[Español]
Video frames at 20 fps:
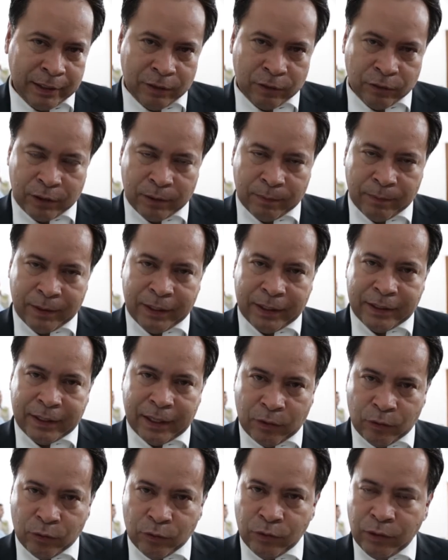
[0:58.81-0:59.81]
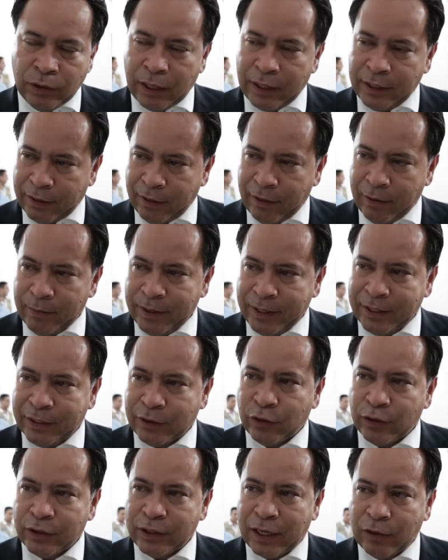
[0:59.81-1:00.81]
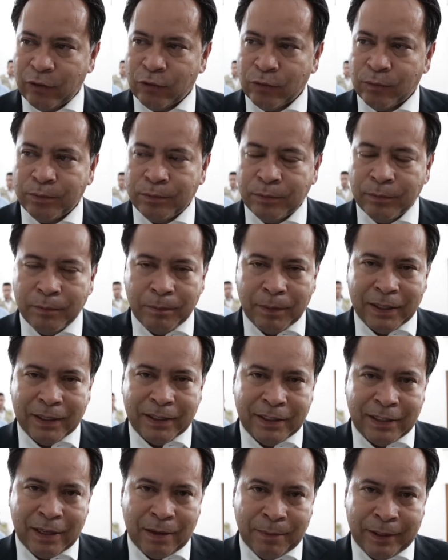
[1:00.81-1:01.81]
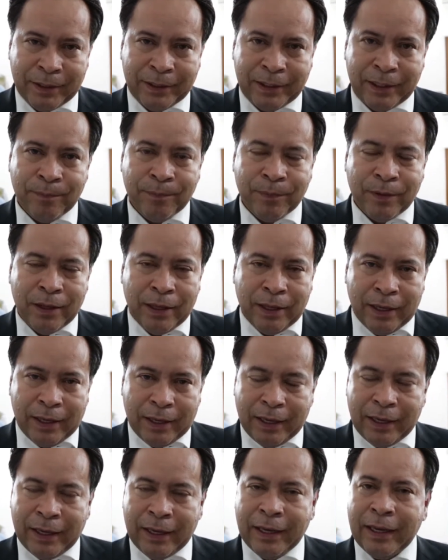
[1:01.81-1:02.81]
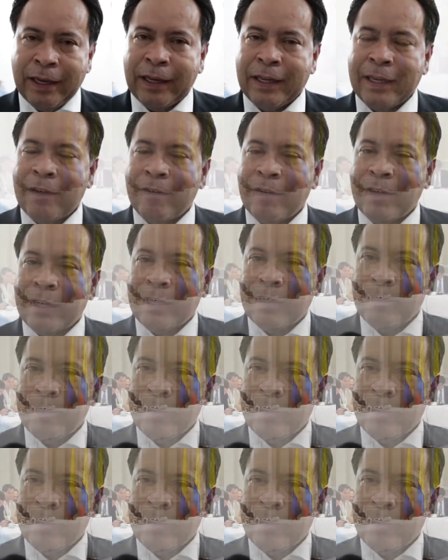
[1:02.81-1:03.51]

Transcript: en los temas de salud, ahí estaba el ministro de Salud precisamente, eh, que había que